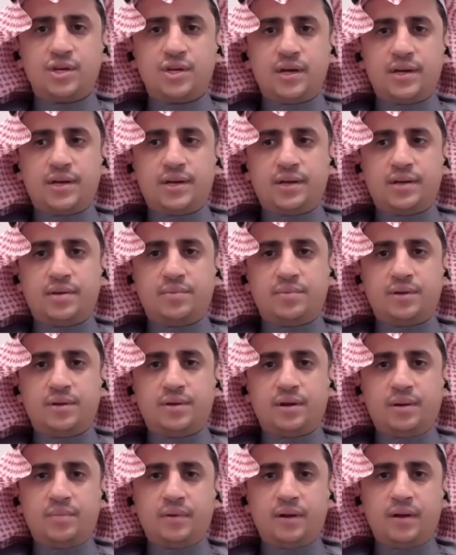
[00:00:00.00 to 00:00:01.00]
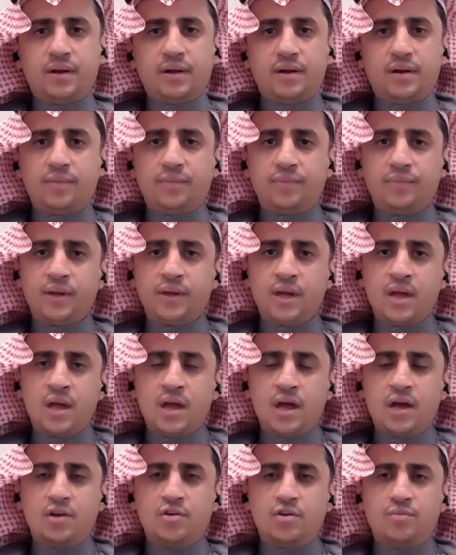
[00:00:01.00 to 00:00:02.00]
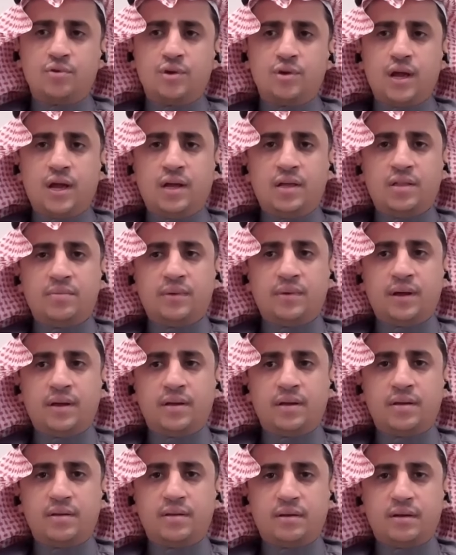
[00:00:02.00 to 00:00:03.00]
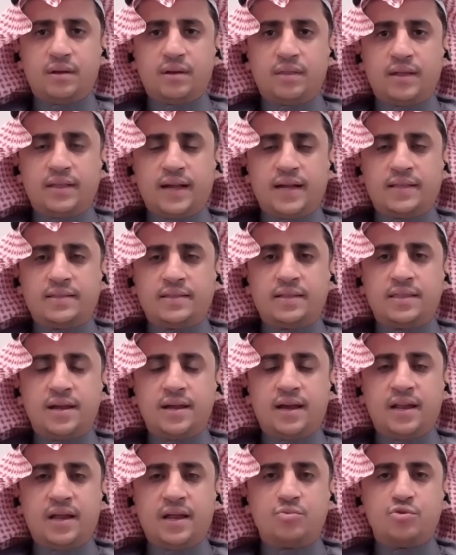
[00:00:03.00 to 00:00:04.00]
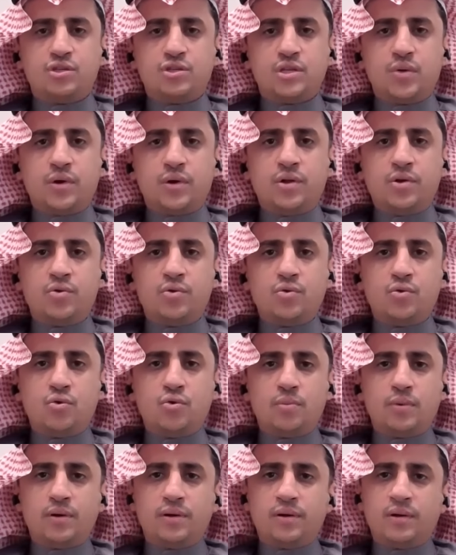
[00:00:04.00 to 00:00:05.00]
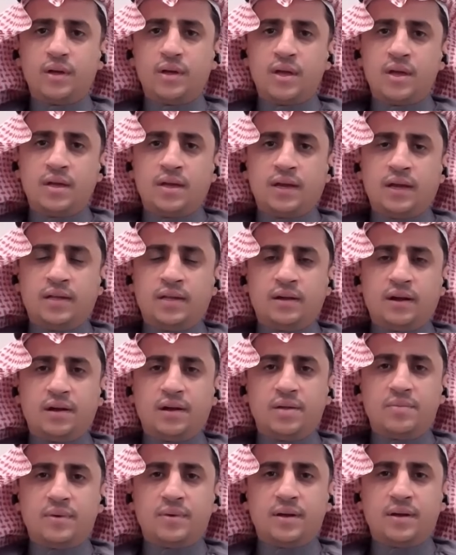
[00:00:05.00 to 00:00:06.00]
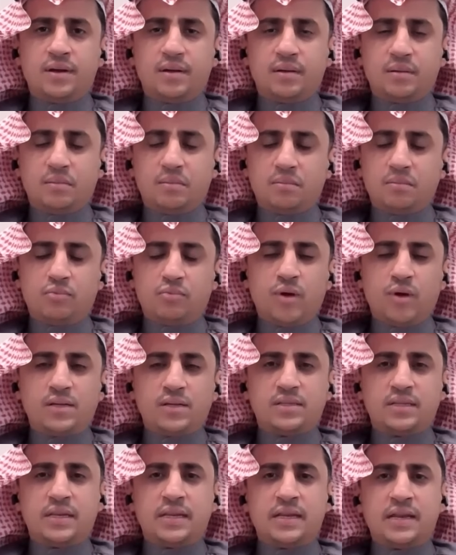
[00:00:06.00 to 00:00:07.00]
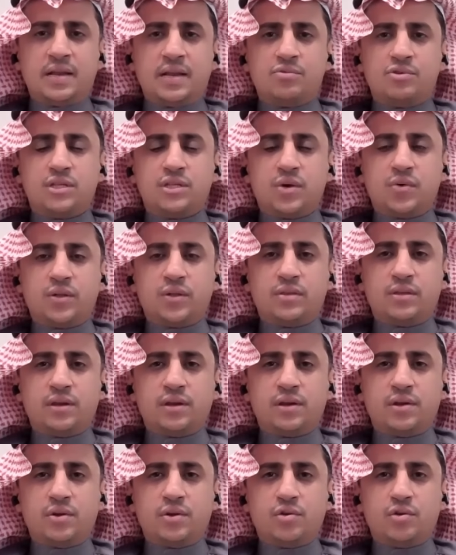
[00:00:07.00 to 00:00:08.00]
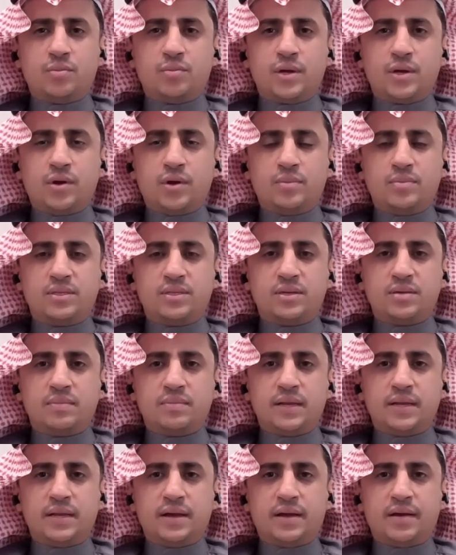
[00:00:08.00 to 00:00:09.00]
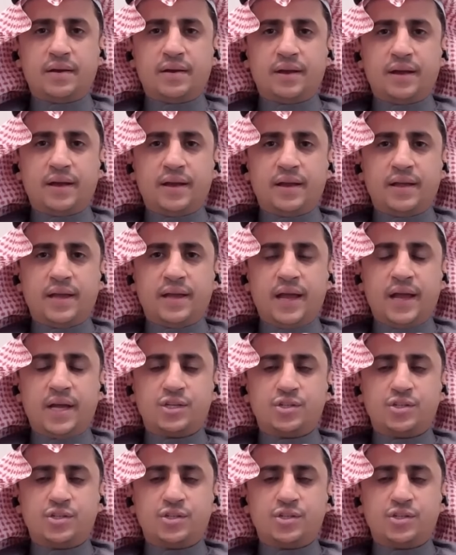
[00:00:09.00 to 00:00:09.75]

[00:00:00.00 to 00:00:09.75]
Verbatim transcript: مشاريع كبيرة عملاقة اليوم نلاحظ بأن إذا تحدثنا على مستوى الحكومة يعني تقريبا واصلين إلى مستوى التريليون و150 مليار ريال هي